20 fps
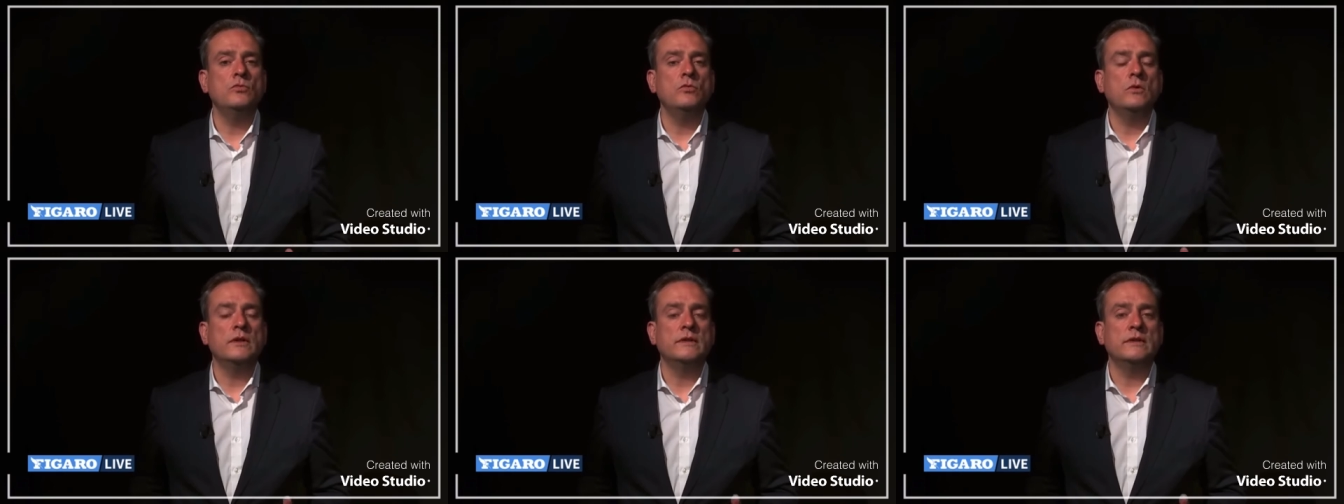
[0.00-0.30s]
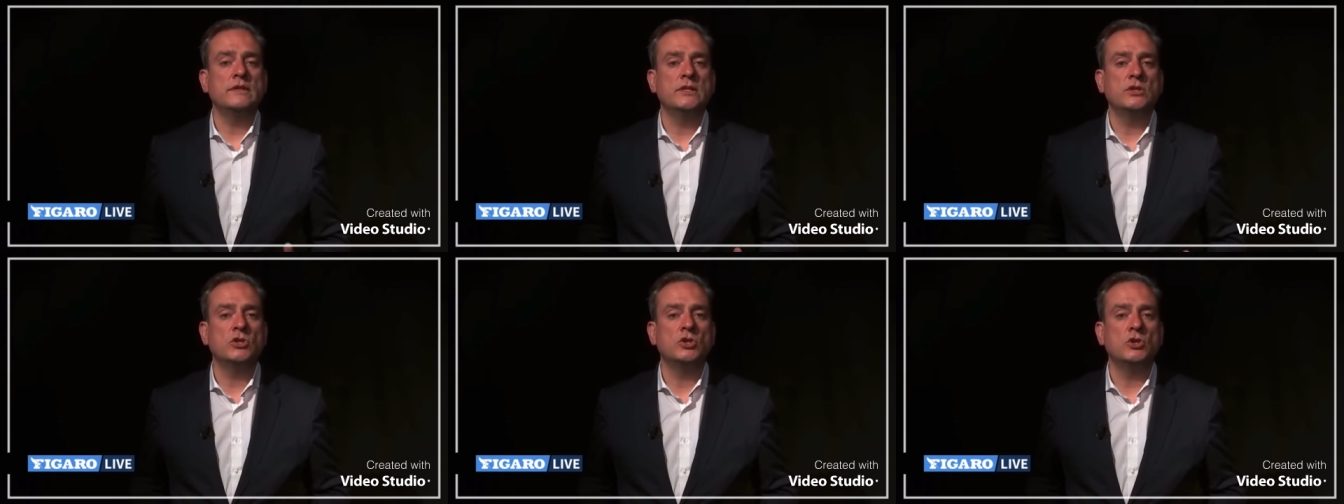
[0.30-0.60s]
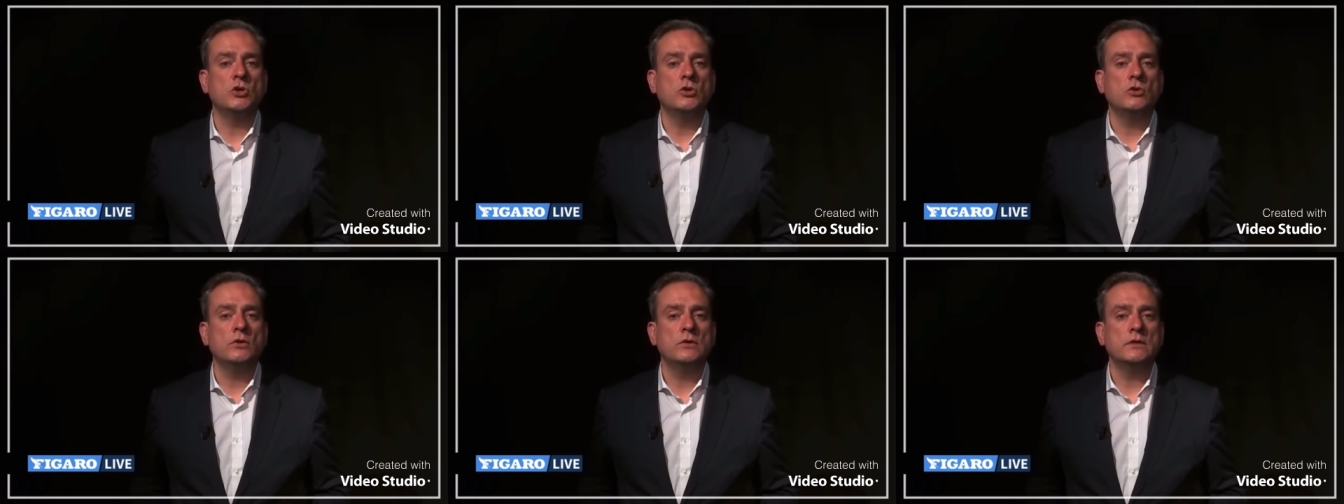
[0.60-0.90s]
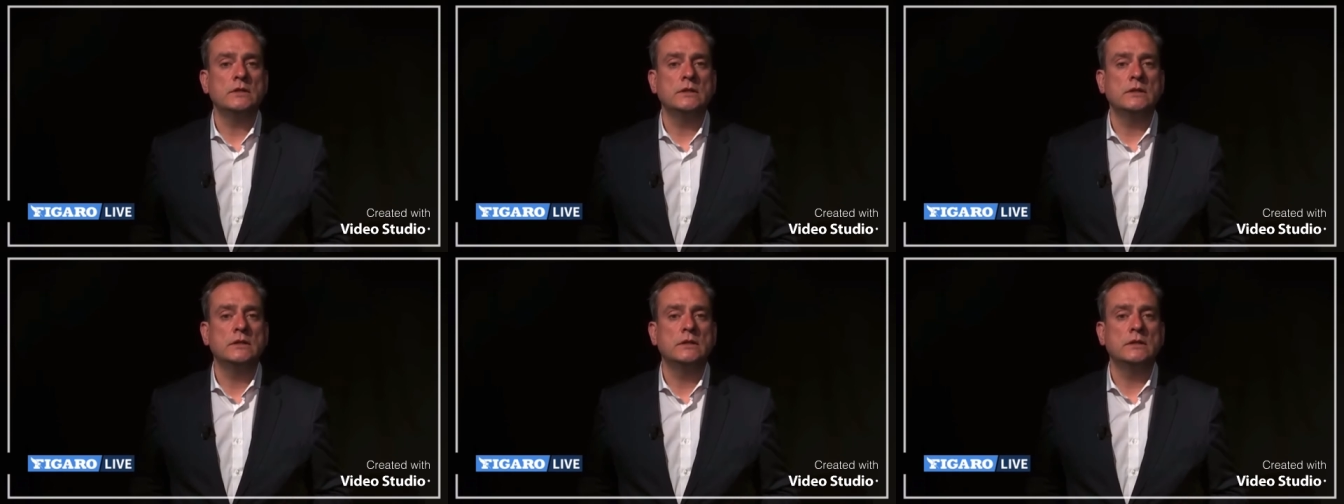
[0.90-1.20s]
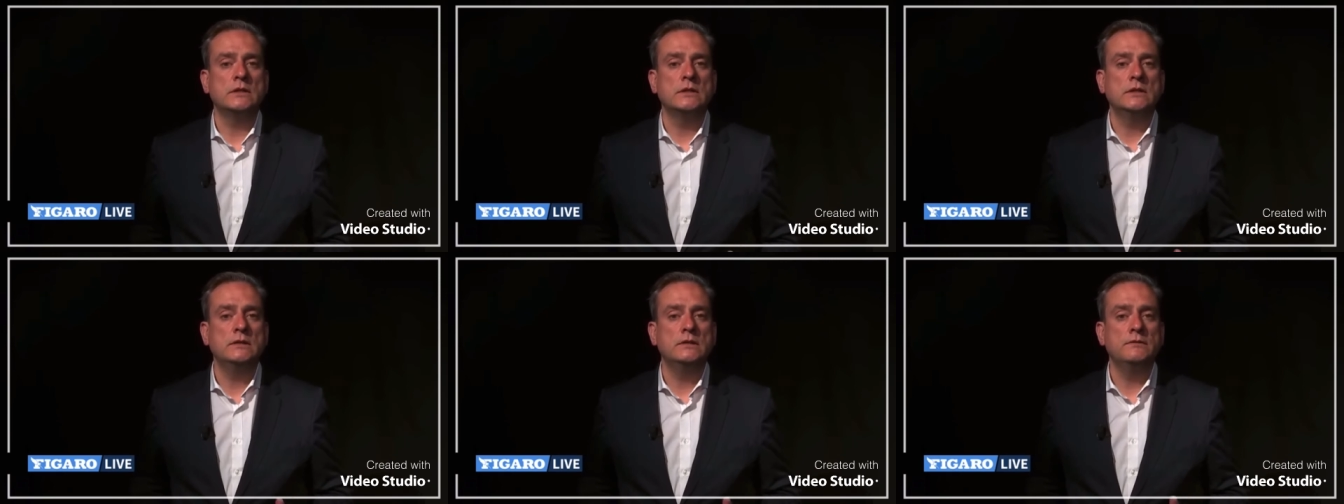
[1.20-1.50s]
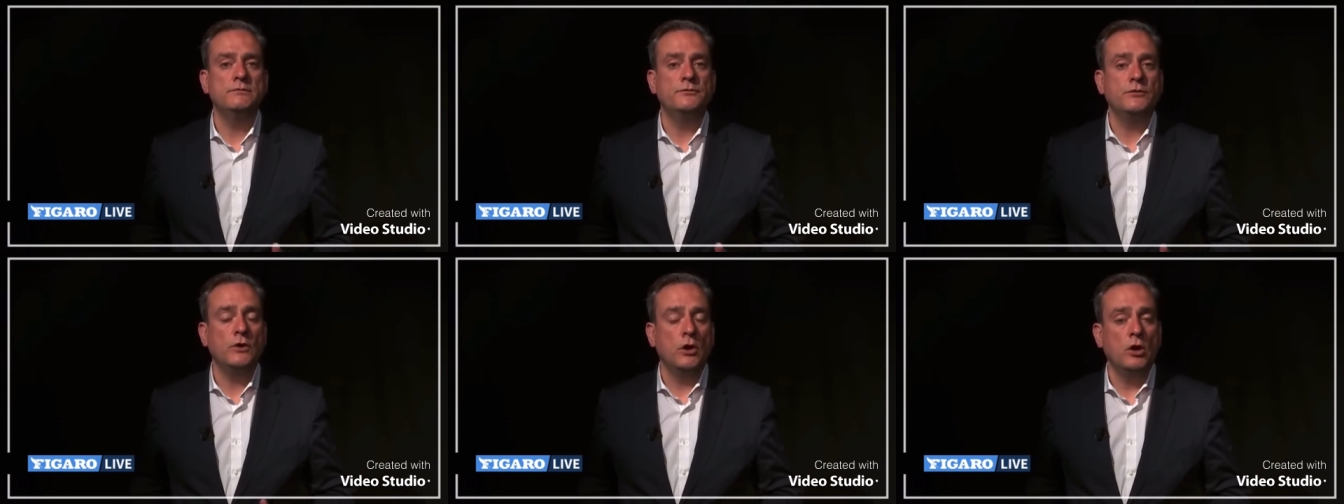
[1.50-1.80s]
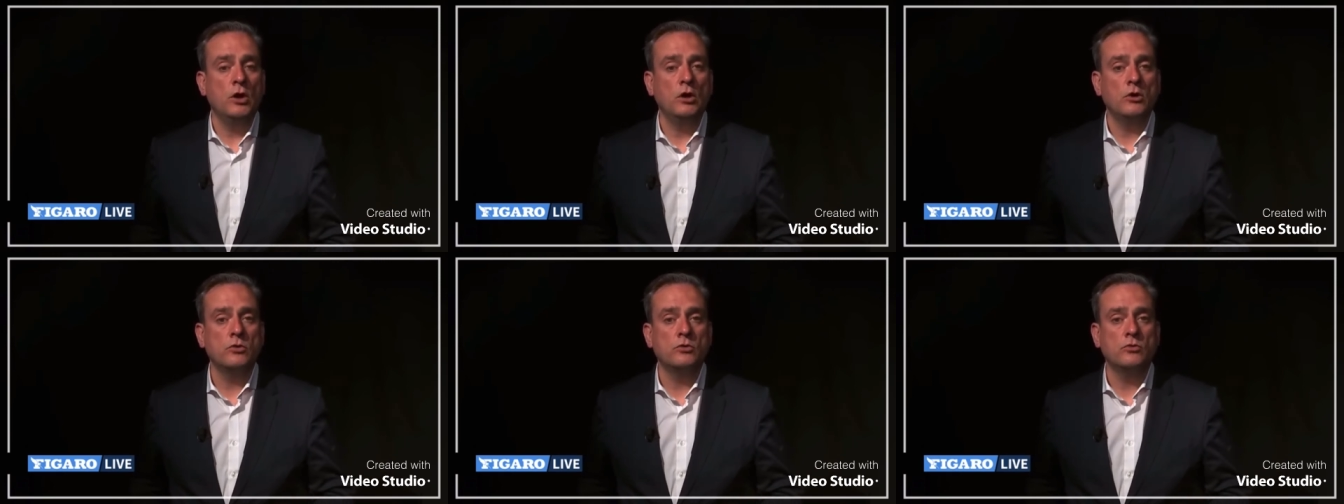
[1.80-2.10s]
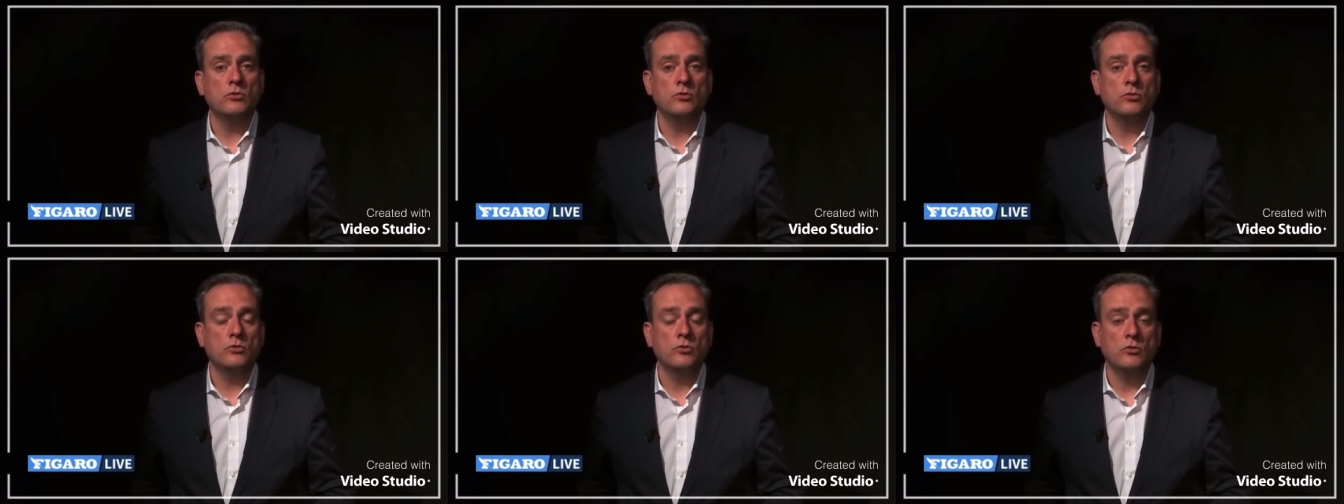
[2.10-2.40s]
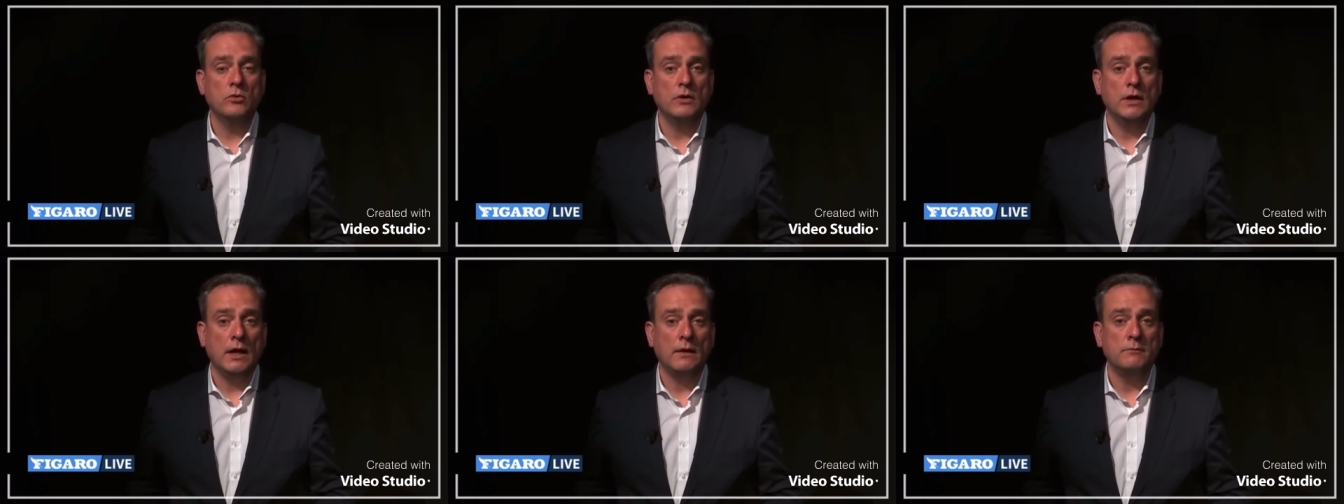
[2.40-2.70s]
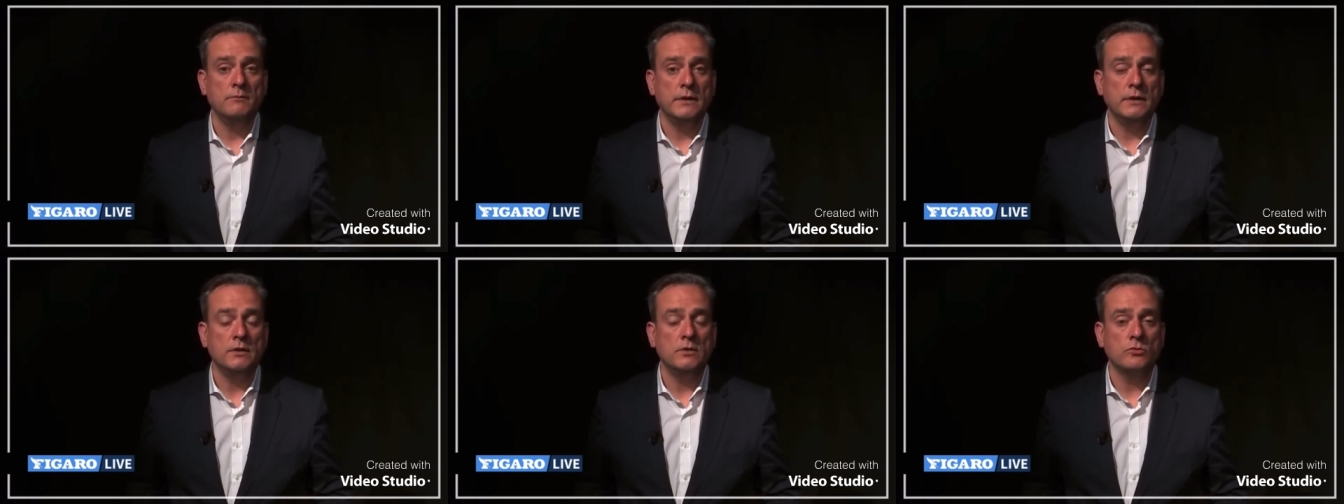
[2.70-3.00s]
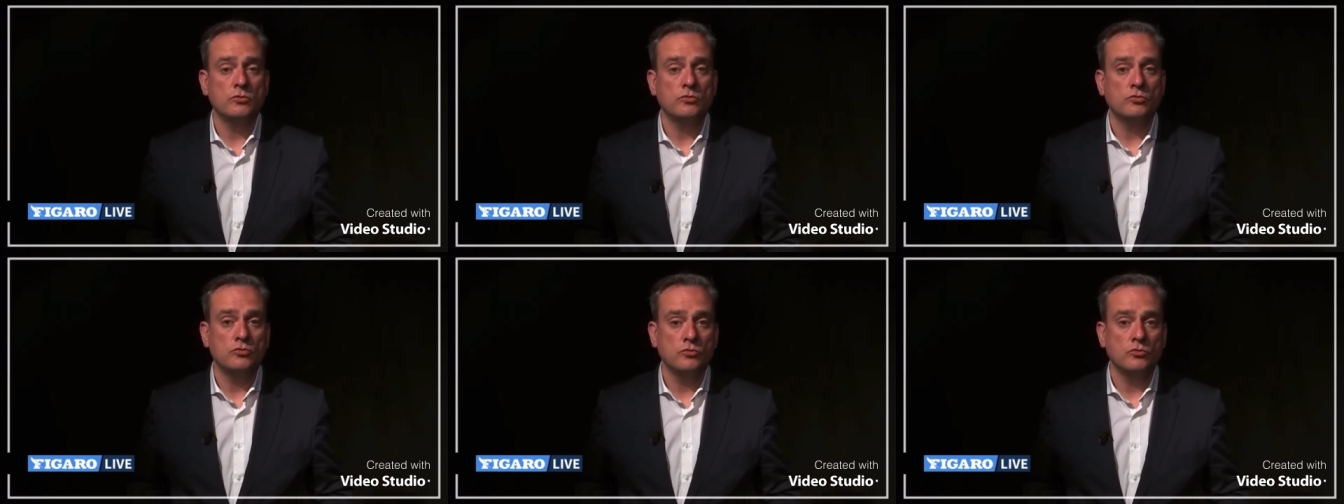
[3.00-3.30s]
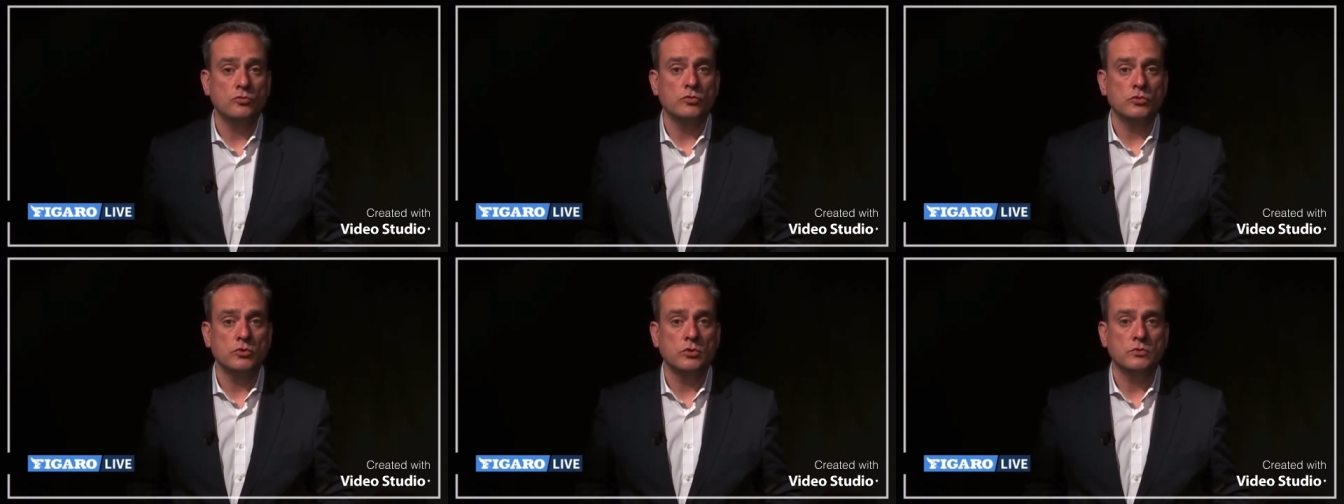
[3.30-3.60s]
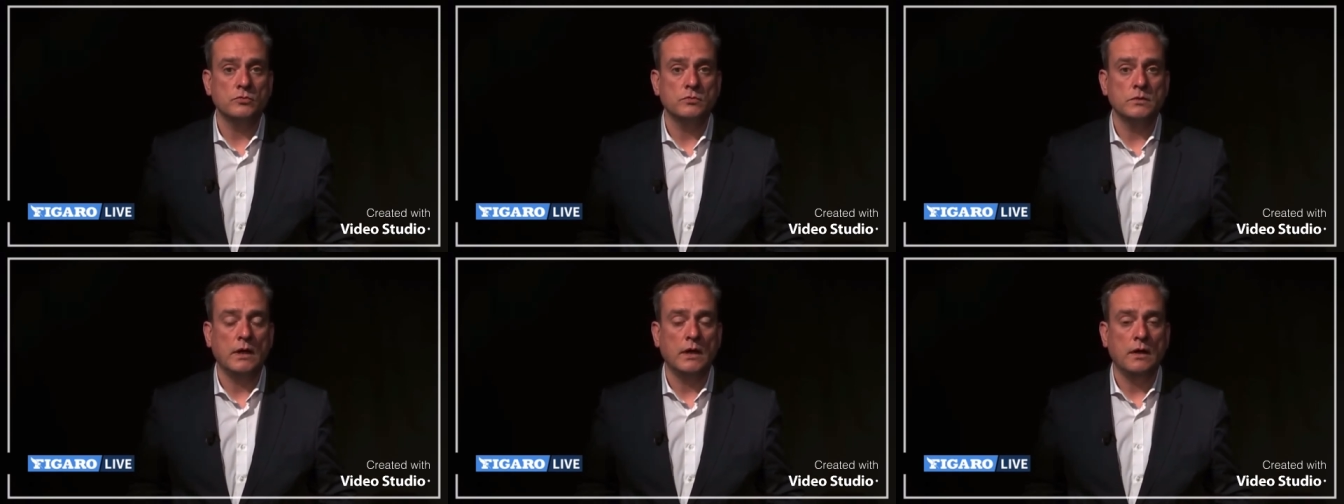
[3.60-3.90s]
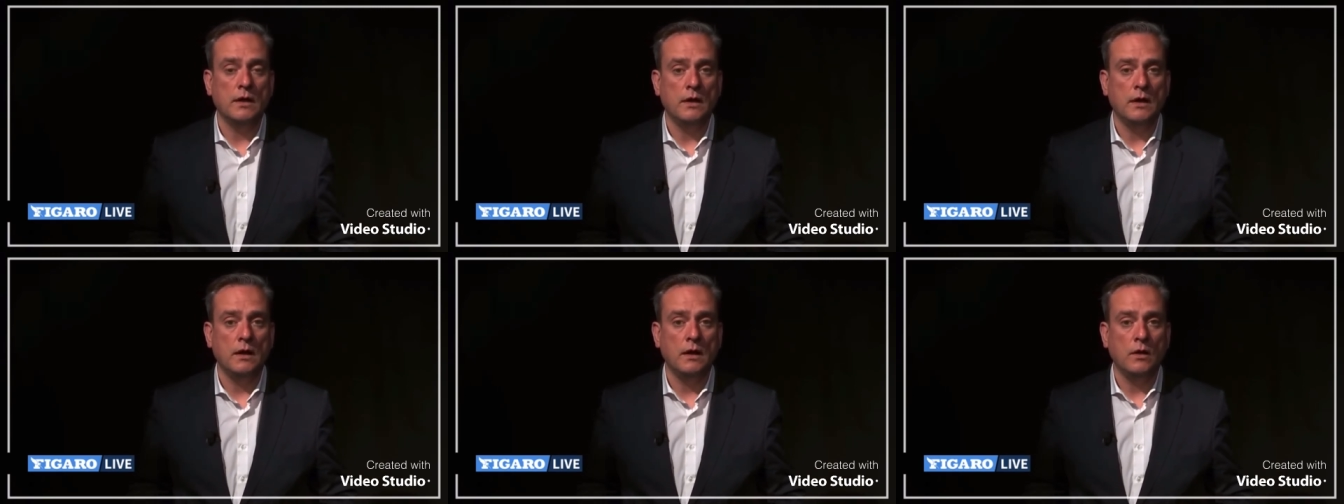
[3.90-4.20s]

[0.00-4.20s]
des gens qui veulent que l'armée joue aujourd'hui un,